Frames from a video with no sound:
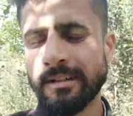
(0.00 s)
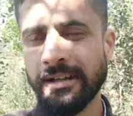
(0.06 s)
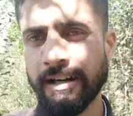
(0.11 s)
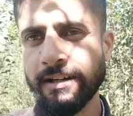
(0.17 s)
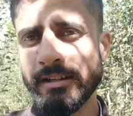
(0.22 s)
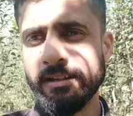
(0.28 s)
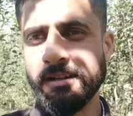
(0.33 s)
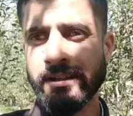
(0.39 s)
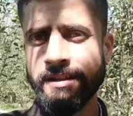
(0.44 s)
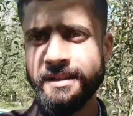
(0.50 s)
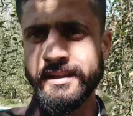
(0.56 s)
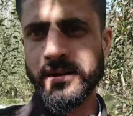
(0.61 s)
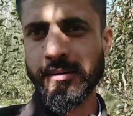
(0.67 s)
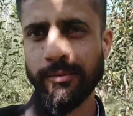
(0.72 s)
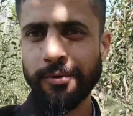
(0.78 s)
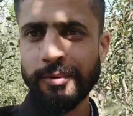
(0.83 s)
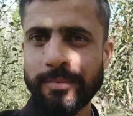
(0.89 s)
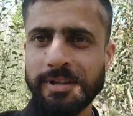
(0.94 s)
टाइटल देख के
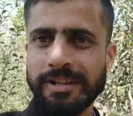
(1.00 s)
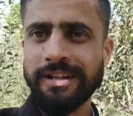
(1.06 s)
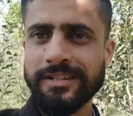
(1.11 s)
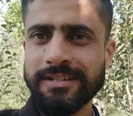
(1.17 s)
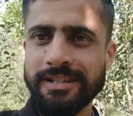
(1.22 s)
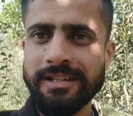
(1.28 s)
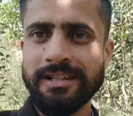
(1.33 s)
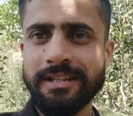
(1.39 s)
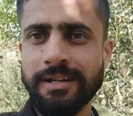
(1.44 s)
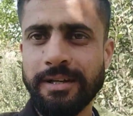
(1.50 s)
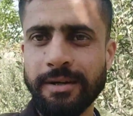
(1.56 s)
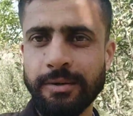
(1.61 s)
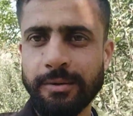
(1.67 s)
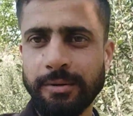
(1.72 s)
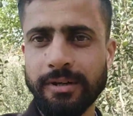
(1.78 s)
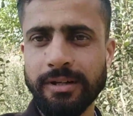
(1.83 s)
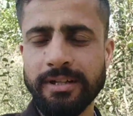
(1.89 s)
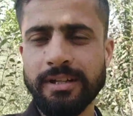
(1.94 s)
आपको पता चल ही गया
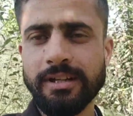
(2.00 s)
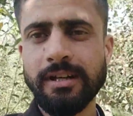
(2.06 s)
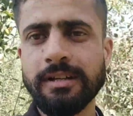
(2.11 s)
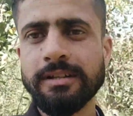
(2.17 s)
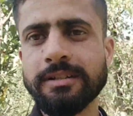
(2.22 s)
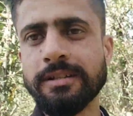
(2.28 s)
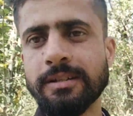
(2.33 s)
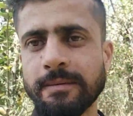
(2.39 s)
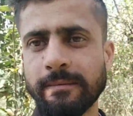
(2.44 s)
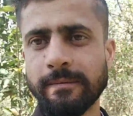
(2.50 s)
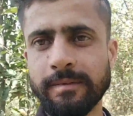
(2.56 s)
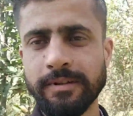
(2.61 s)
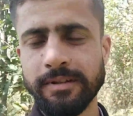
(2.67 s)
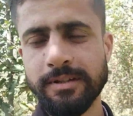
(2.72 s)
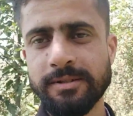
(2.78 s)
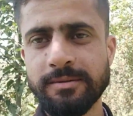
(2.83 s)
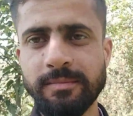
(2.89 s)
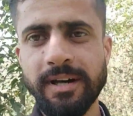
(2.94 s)
होगा कि आज
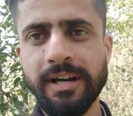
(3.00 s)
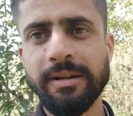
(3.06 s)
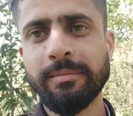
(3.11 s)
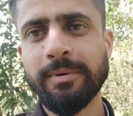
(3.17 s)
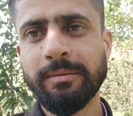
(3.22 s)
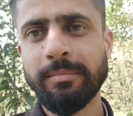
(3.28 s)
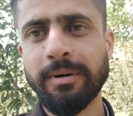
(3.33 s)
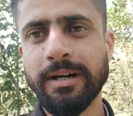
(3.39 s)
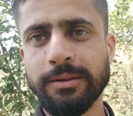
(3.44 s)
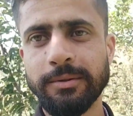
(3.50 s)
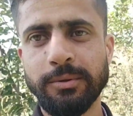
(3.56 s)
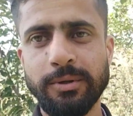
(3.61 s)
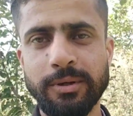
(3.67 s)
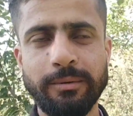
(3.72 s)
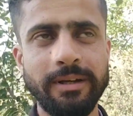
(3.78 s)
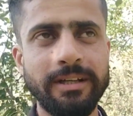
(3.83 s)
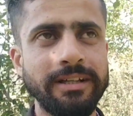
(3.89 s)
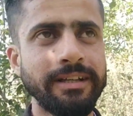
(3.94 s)
किस बारे में बात
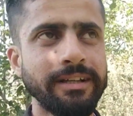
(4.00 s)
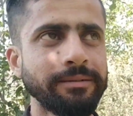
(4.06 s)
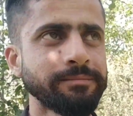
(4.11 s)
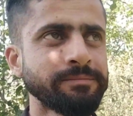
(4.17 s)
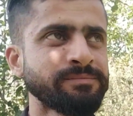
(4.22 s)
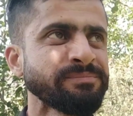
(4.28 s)
होने वाली है